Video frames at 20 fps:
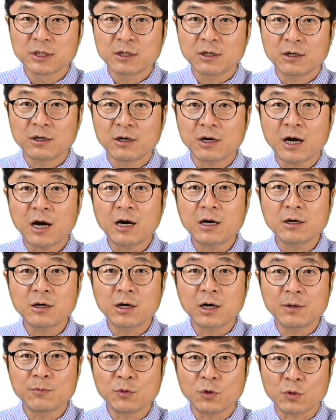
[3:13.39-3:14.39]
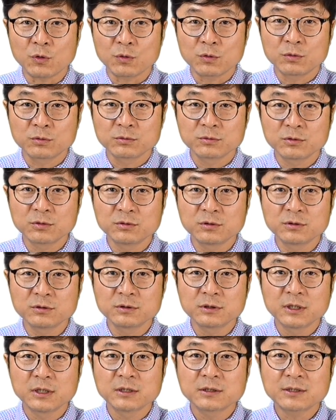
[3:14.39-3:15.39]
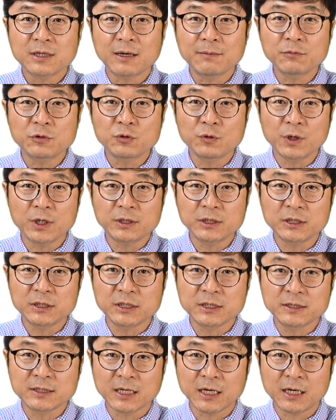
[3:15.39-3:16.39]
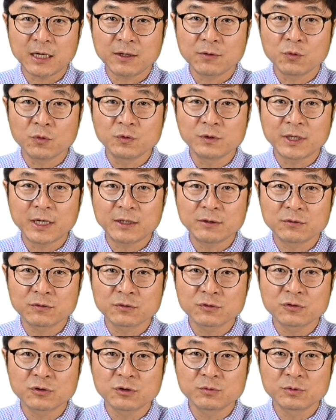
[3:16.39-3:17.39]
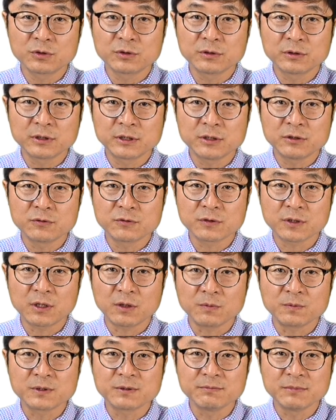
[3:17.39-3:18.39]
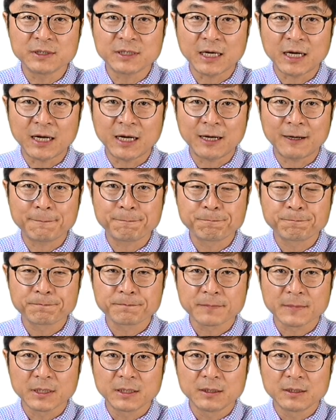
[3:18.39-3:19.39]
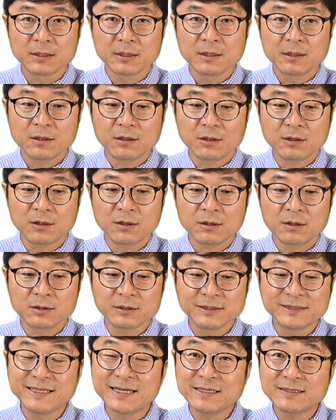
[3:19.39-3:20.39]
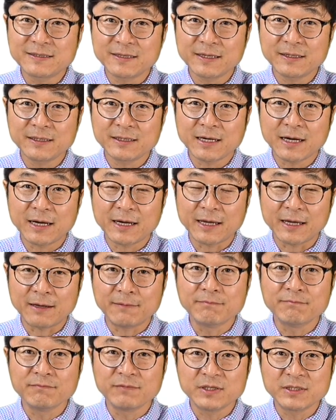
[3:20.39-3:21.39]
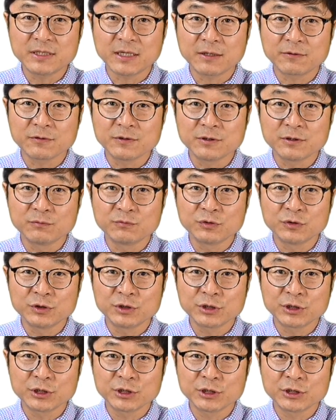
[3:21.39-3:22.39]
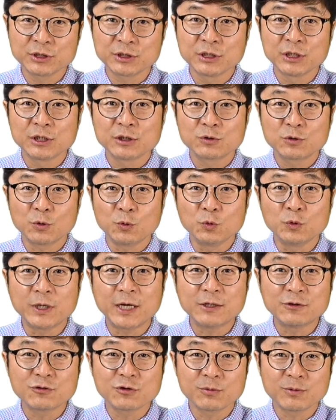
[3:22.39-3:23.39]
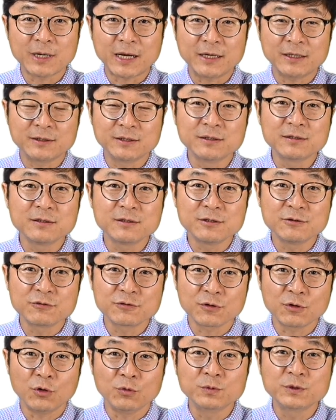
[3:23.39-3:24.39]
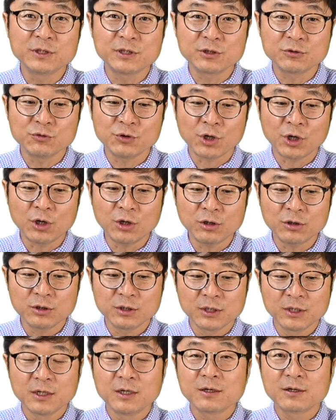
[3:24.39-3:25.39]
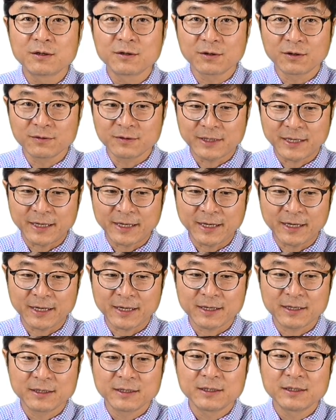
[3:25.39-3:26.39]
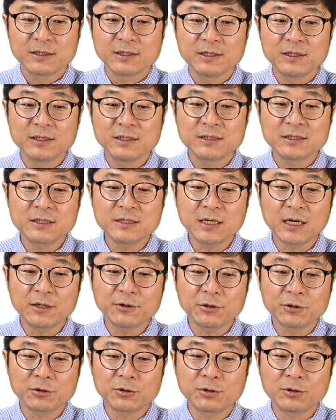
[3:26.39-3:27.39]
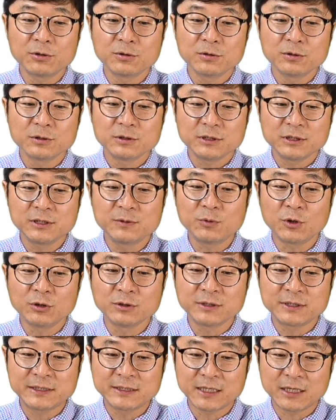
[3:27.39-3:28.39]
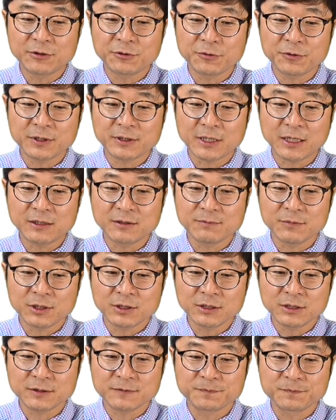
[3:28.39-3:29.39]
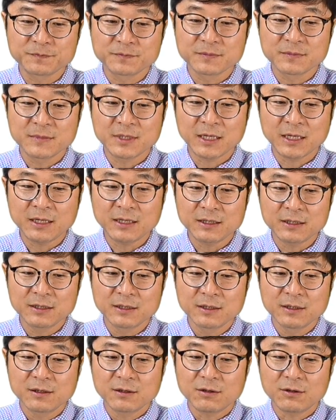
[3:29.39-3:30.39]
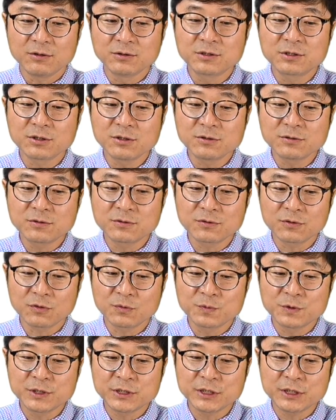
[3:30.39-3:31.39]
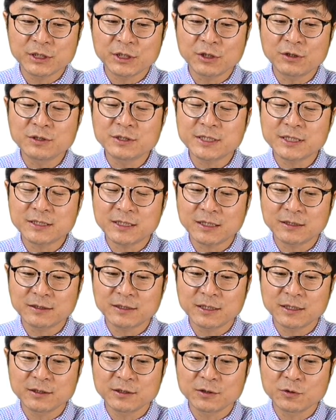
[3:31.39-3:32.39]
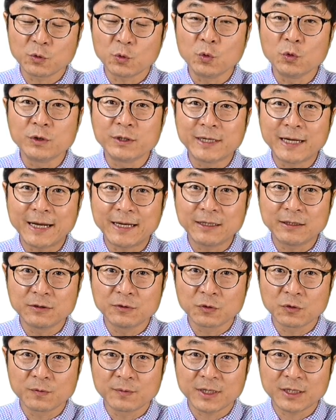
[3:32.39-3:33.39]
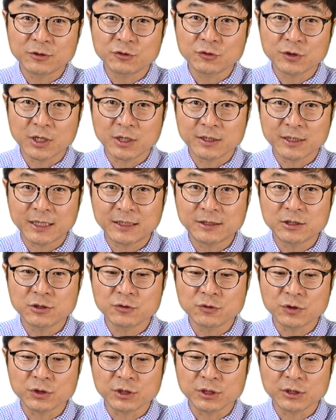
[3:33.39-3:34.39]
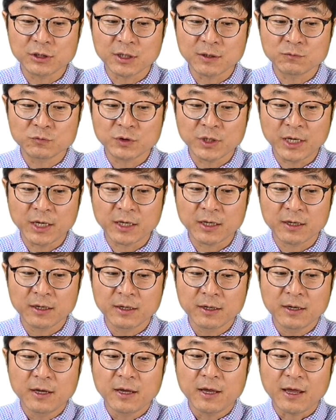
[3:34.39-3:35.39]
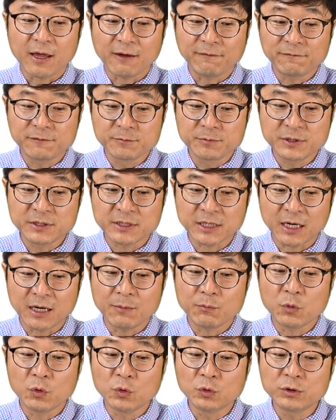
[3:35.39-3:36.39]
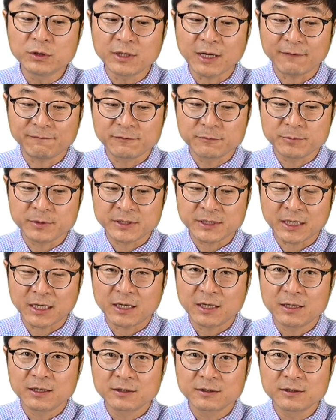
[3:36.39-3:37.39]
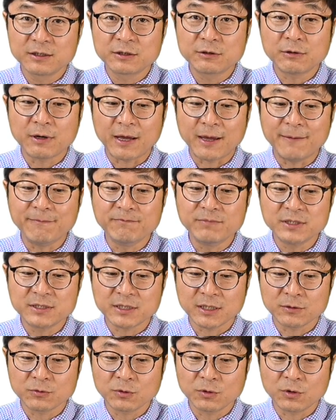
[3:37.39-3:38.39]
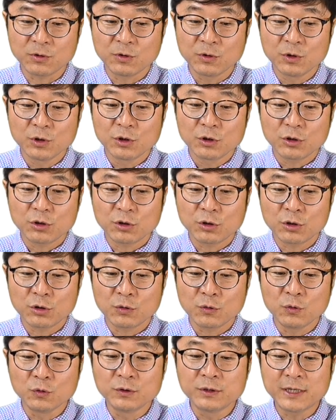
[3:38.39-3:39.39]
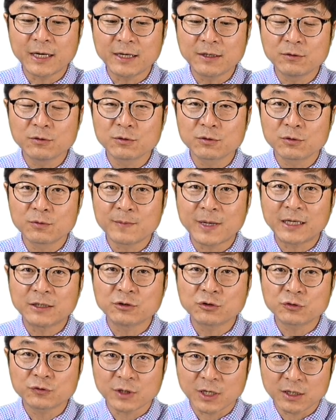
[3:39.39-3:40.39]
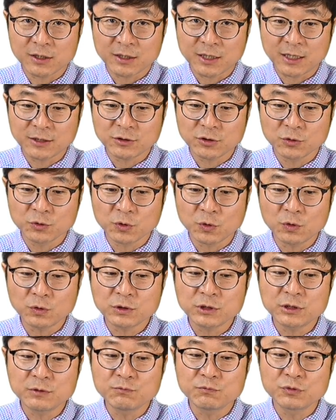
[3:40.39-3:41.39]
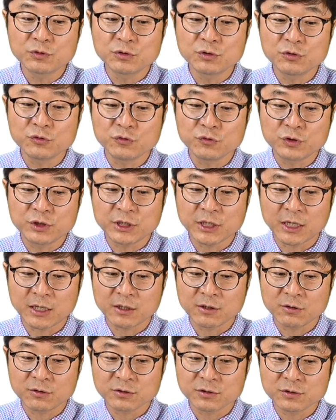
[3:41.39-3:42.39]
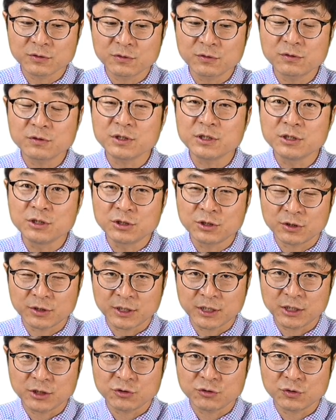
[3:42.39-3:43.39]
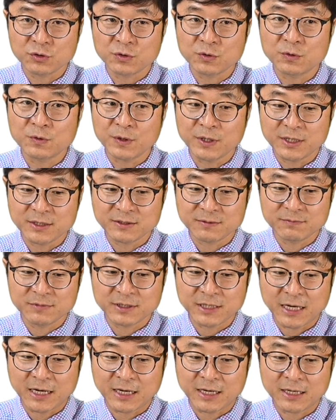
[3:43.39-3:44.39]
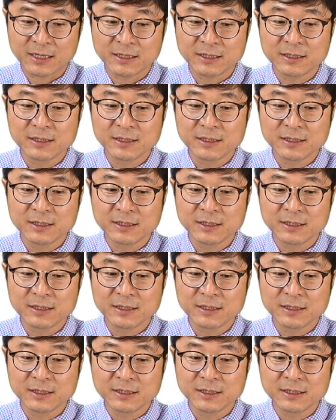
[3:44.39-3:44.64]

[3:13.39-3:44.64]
어, 한 과목 또는 3크레딧 이상 온라인으로 수업을 들으실 수가 없습니다. 어, ESL이나 M 비자로 있는 분들은 또 온라인 수업을 아예 들으실 수가 없으시고요. 그런데 이 시나리오 2번 시나리오에 따르면은 네, 어쩔 수 없이 현재 상태는 온라인으로만 수강을 하실 수 있기 때문에 F 비자 모든 F 비자 그리고 M 비자도 어, 온라인으로만 수강을 하셔도 신분을 유지한 것으로 인정해 주기로 하였습니다.